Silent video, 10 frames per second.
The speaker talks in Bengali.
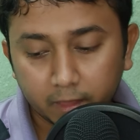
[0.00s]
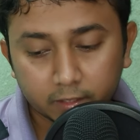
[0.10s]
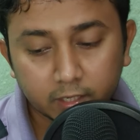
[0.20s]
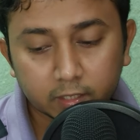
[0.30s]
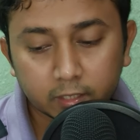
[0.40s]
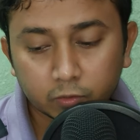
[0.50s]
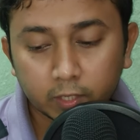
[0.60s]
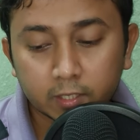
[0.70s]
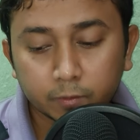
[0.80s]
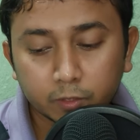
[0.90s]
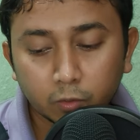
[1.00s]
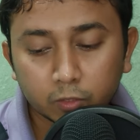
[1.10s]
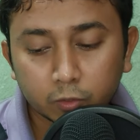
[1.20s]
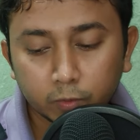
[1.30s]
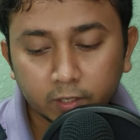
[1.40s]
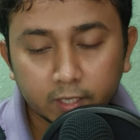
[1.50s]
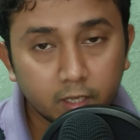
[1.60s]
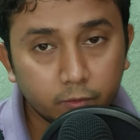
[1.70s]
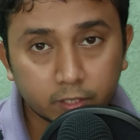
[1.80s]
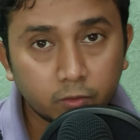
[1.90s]
ঠিক আছে তো এই সাবজেক্টগুলোতে তুমি
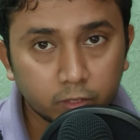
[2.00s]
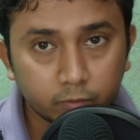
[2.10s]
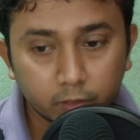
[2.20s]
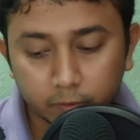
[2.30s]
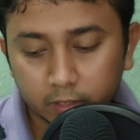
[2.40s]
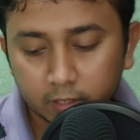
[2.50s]
এমএসসি করতে পারবে